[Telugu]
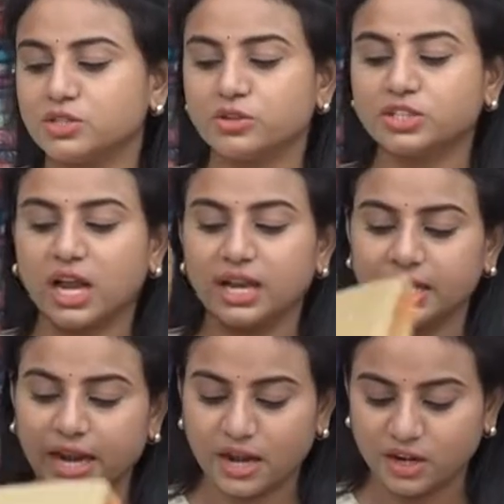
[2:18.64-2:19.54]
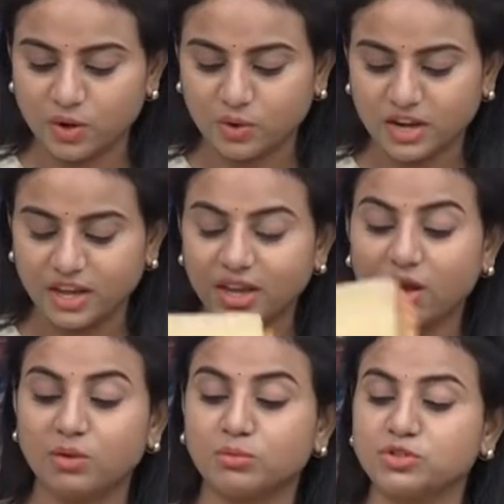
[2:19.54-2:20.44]
సో చాలా గ్రాండ్గా ఉన్నాయి
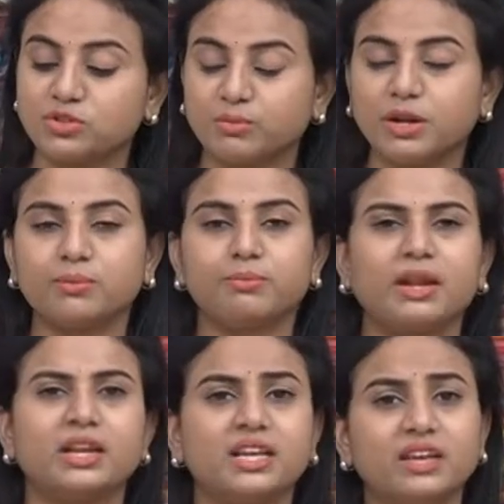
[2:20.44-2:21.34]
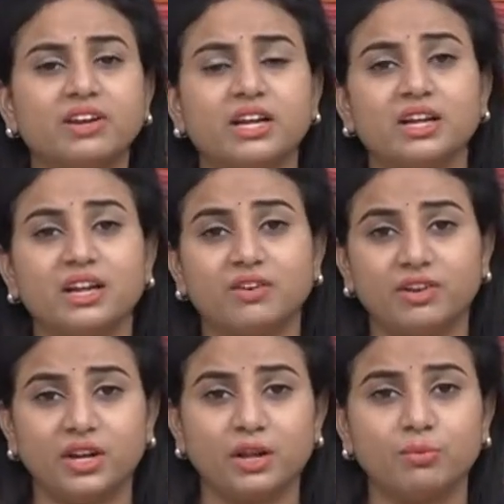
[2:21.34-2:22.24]
ఆల్మోస్ట్ మనం పెళ్ళిళ్ళకి వాటికన్నా
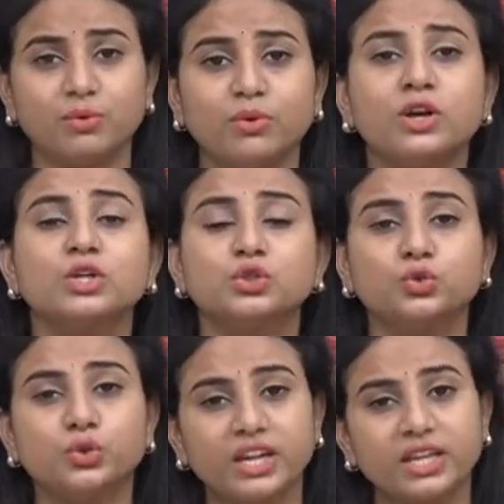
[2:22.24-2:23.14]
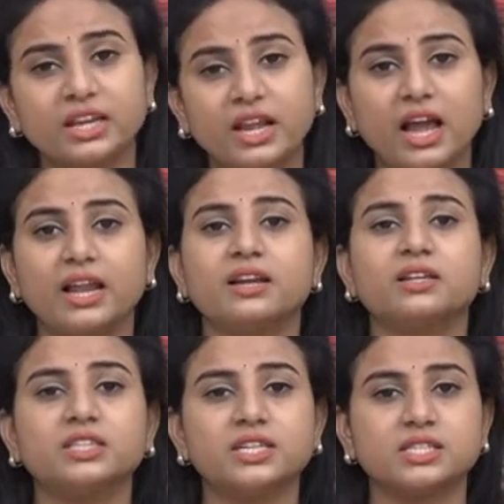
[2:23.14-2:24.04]
వెళ్ళినప్పుడు జ్యువెలరీ ఏదైనా
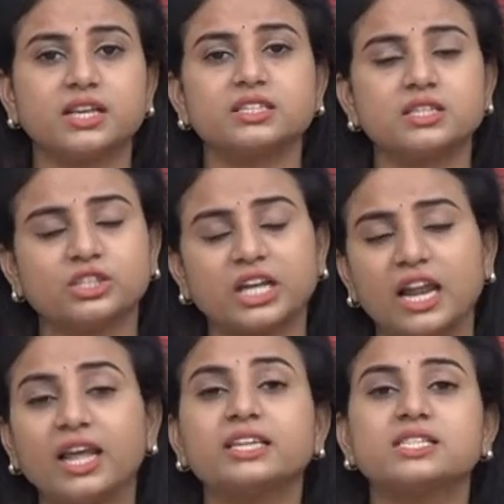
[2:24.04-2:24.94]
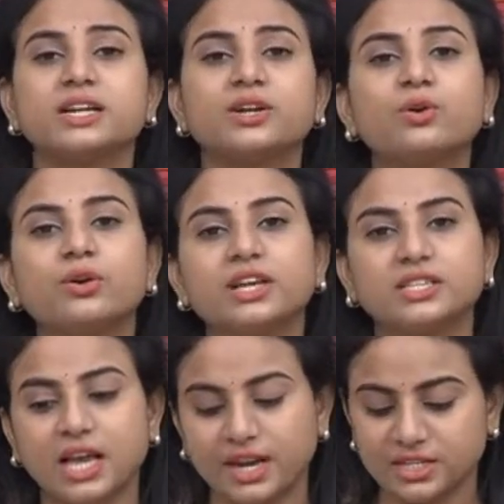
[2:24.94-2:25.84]
హైలైట్ చేస్తే అసలు చాలా ఎక్సలెంట్గా ఉంటాయి
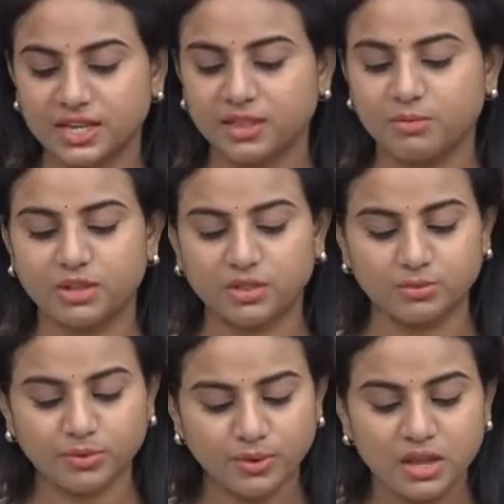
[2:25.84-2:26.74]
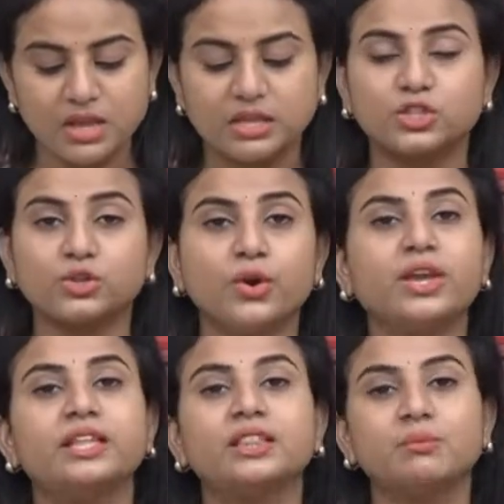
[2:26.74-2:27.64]
ఈ శారీస్ అయితే మాత్రము సో
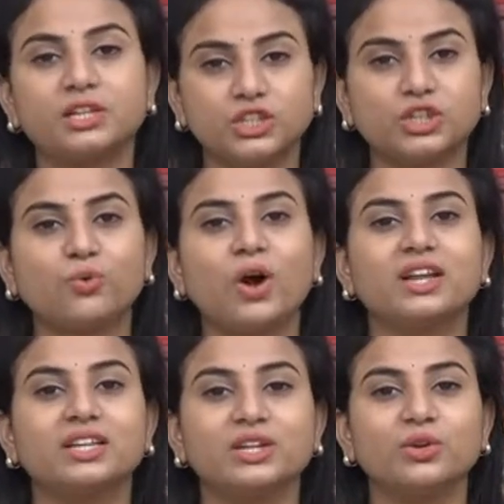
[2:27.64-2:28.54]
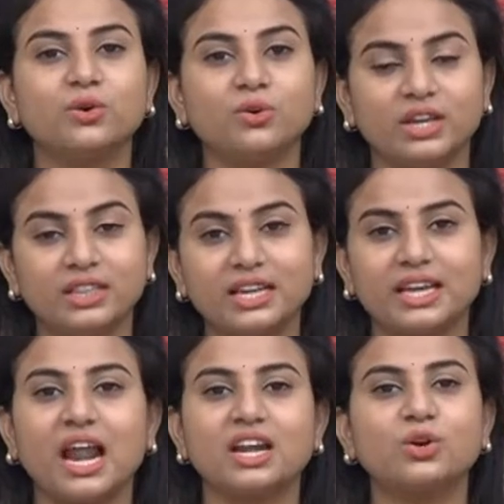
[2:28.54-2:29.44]
ఇంత మంచి క్వాలిటీలో ఇంత
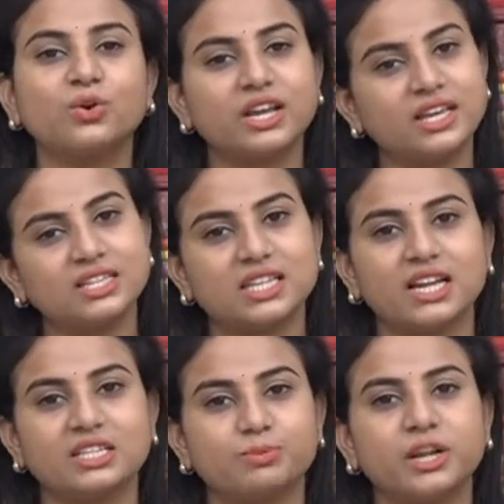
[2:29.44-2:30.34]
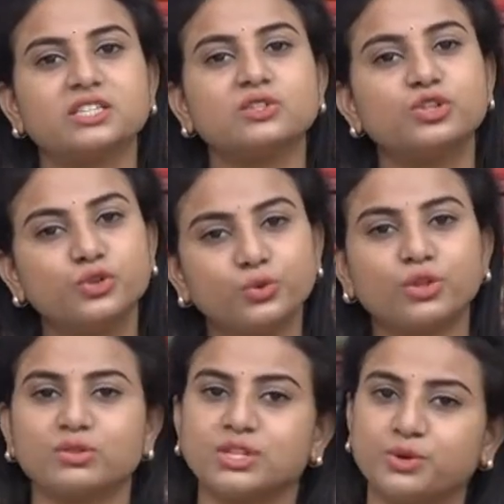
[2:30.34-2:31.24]
గ్రాండ్గా ఉన్న ఈ శారీస్ ప్రైజెస్ టూ
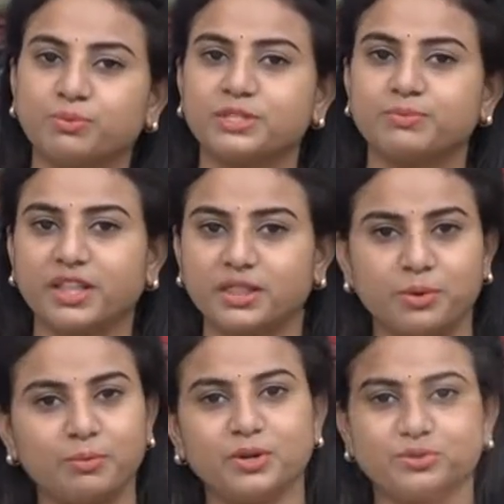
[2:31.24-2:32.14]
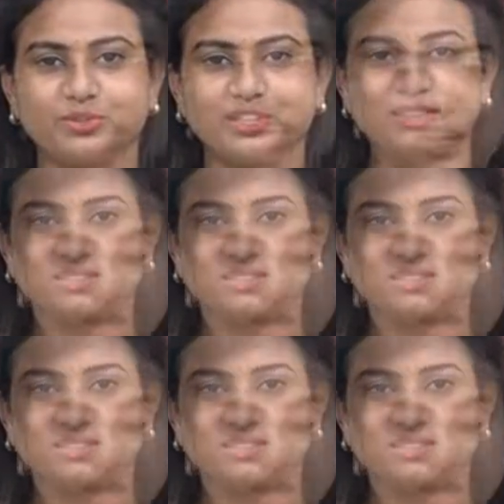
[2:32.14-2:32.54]
థౌజండ్ రూపీస్ మాత్రమే పడుతుంది